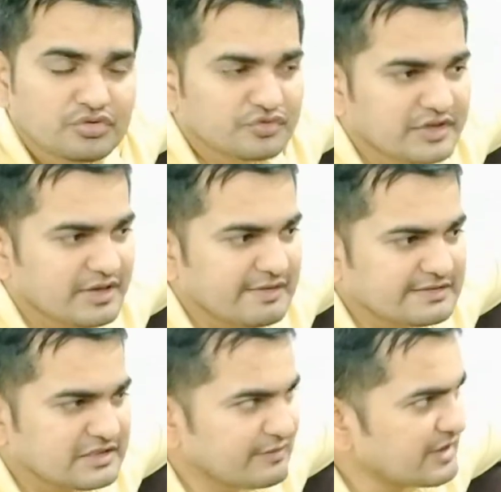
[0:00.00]
तो उससे कई
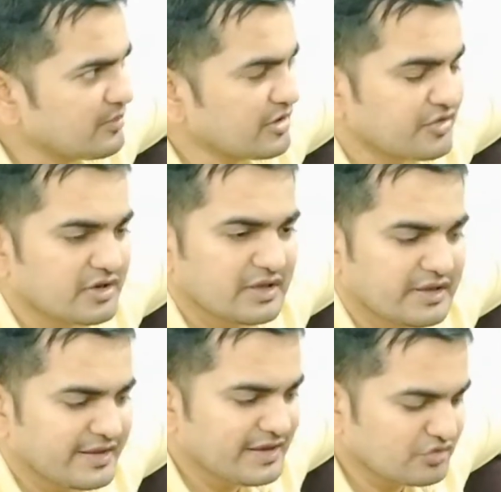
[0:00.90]
बार सिलवटे पड़ते
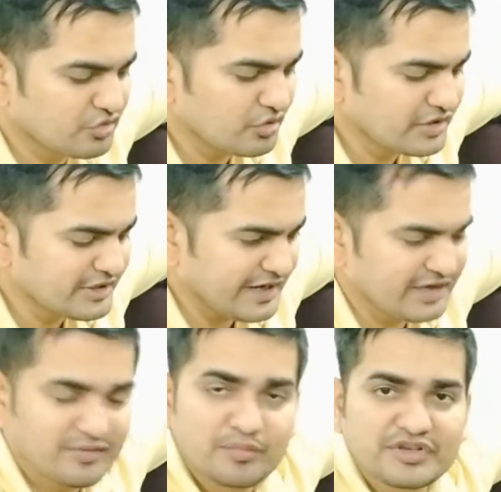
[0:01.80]
हैं एक तो ये
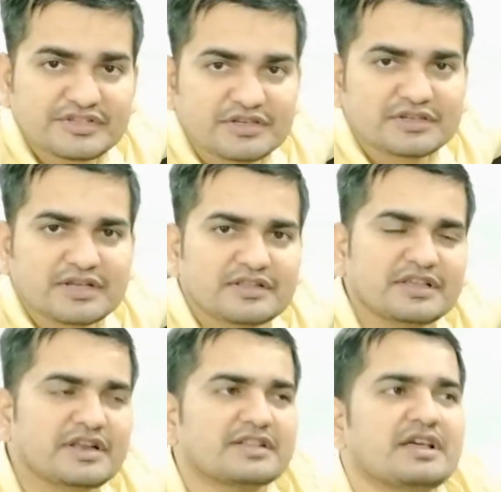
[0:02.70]
10 एम mm की सीट के साथ
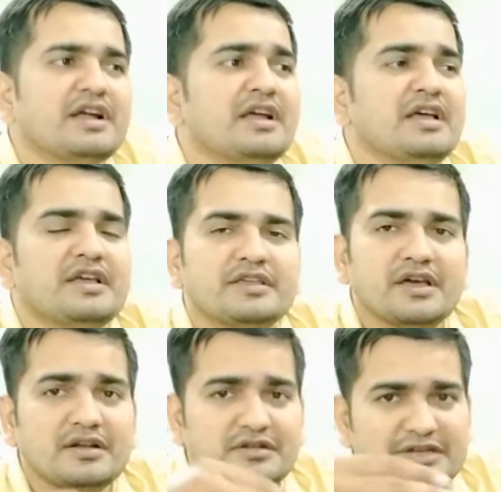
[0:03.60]
ये रहता है
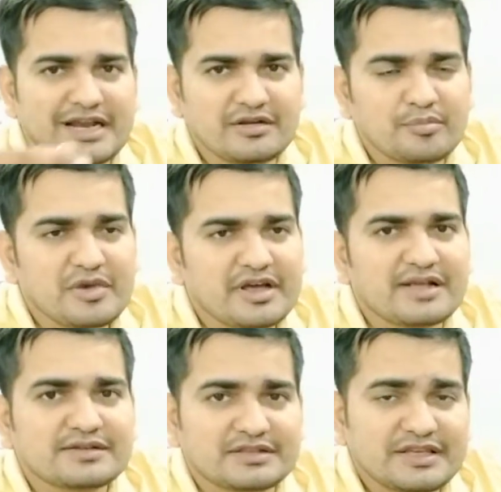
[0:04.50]
या टेन एम mm में
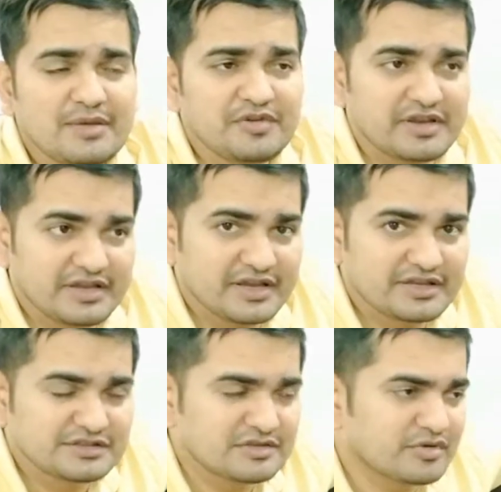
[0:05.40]
करा सकते हैं या फिर
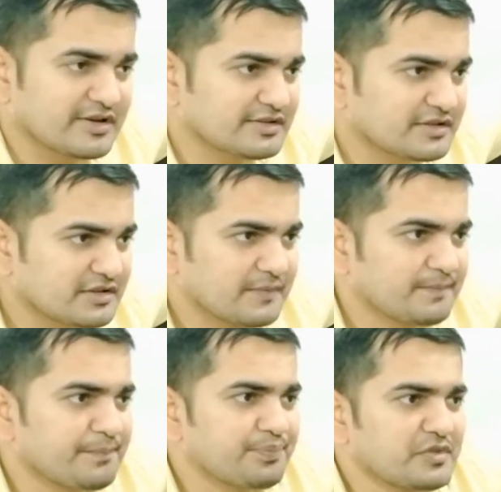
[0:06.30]
एक इंच में करा सकते
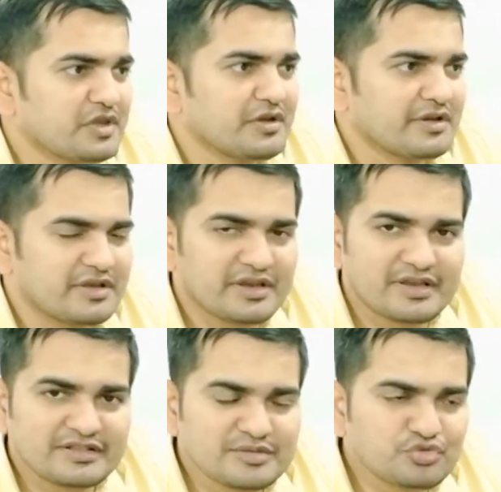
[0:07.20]
हैं
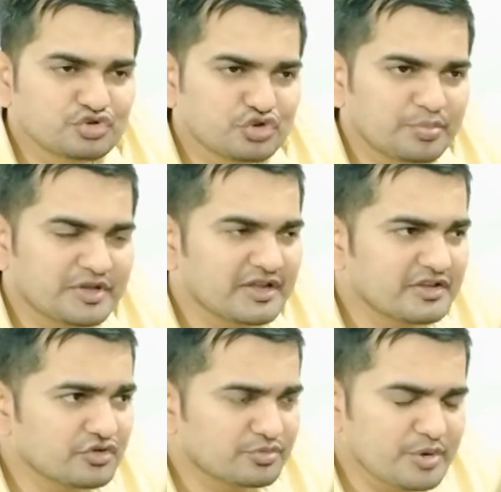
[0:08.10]
एक इंच जो सॉफ्टी
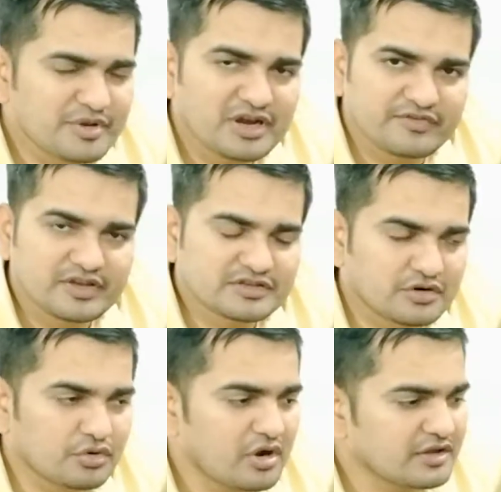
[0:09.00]
आती है उसमें भी काफ़ी
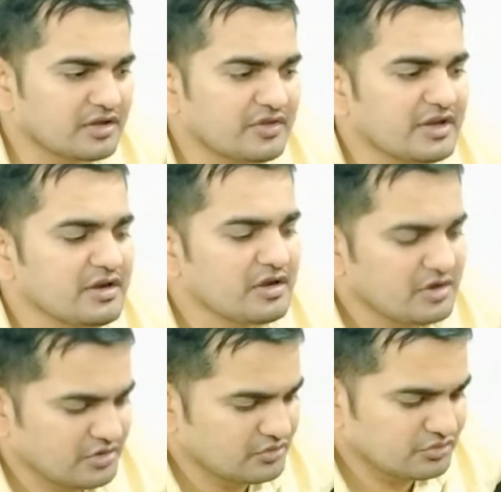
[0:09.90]
अच्छा लुक आ जाता
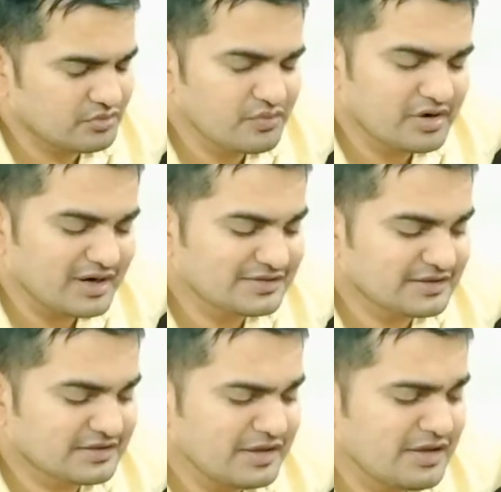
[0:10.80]
है तो वो करा
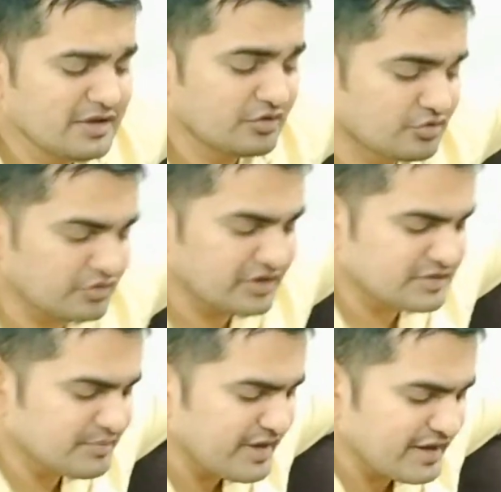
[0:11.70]
सकते हैं तो
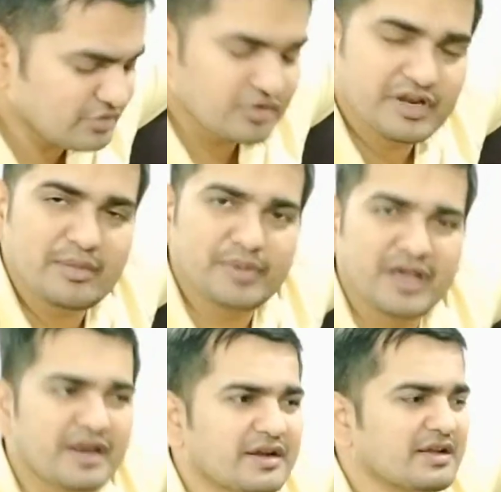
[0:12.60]
इसमें एक तो ग्रैप
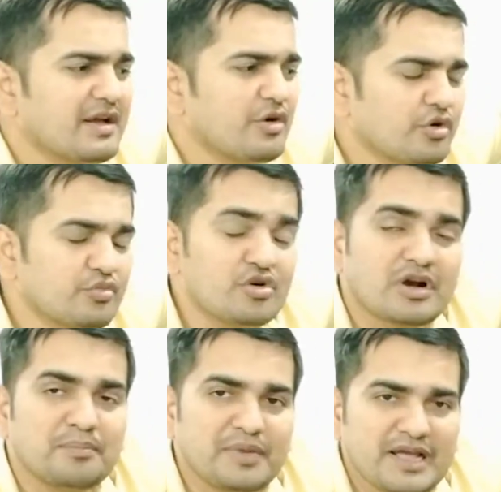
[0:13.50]
बना रखता है और वो
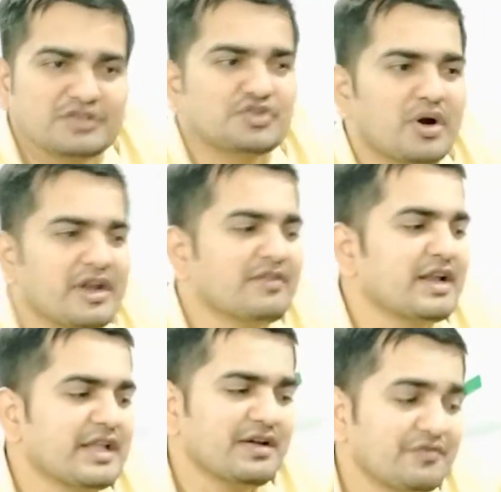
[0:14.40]
कंप्लेन जो आने
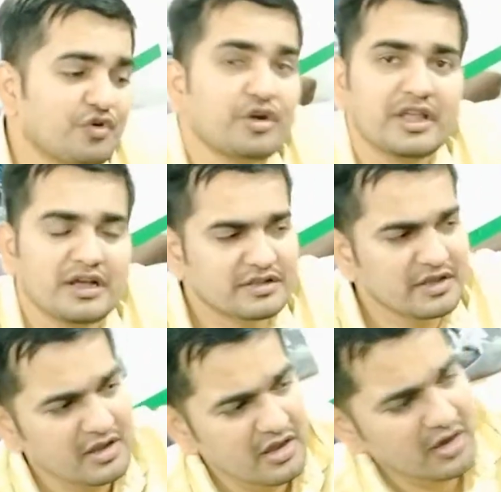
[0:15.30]
वाली है वो नहीं
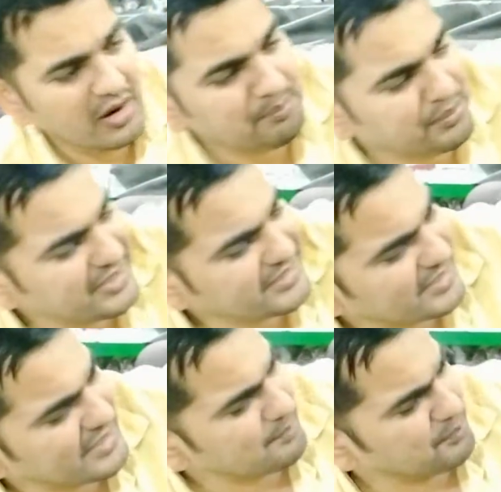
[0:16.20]
आती है अब
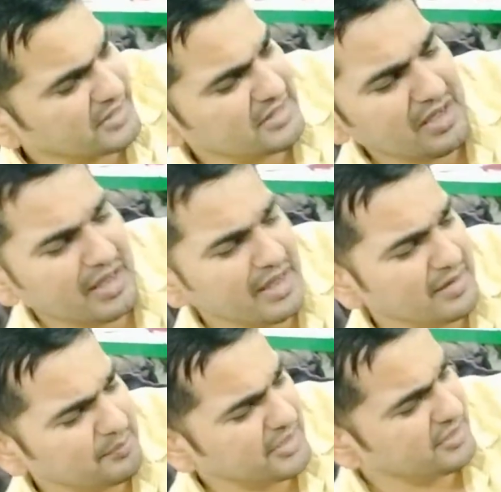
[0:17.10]
पीछे देखिए पतला
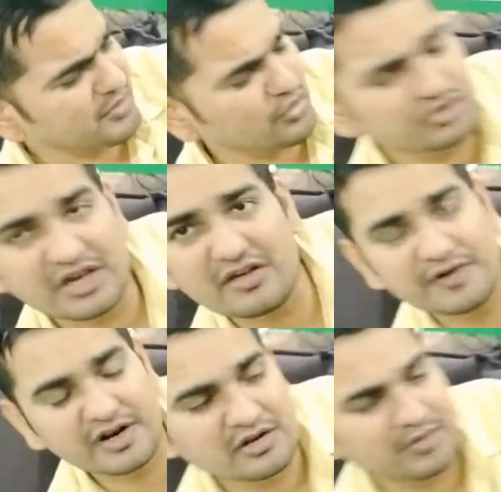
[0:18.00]
है पर इसमें कुछ ज़्यादा
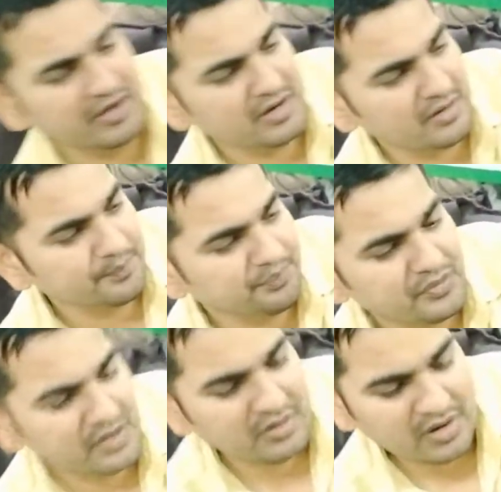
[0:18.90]
फर्क नहीं पड़ेगा
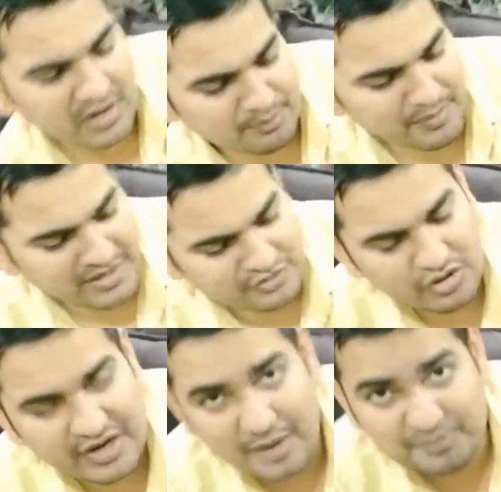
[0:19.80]
अब मेन
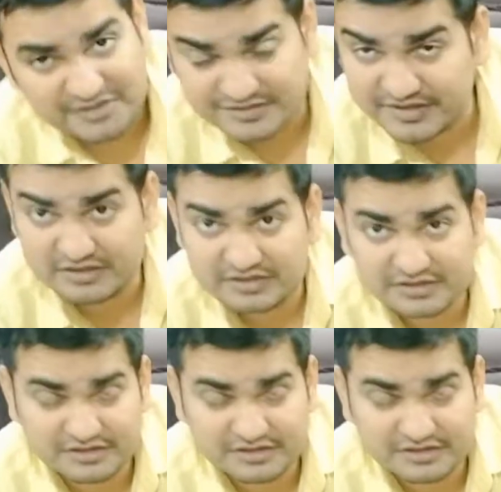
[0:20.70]
जो है आपका सीट